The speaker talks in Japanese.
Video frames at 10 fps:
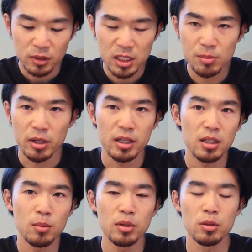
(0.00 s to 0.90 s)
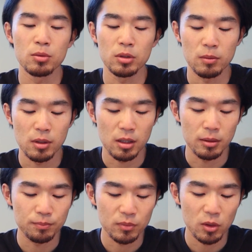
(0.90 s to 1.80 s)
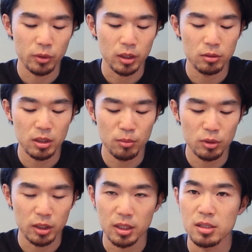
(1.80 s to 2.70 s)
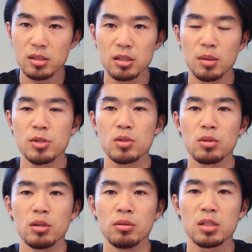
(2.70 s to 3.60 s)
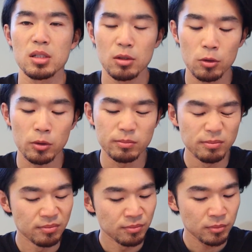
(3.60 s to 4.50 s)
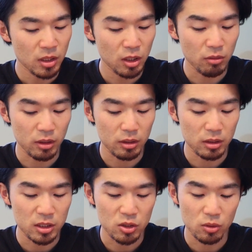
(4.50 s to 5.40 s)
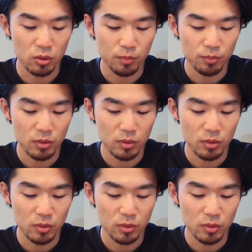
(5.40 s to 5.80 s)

いつもハイカボデルの時は 500g ぐらい炭水化物取ってるんですけど今日は一応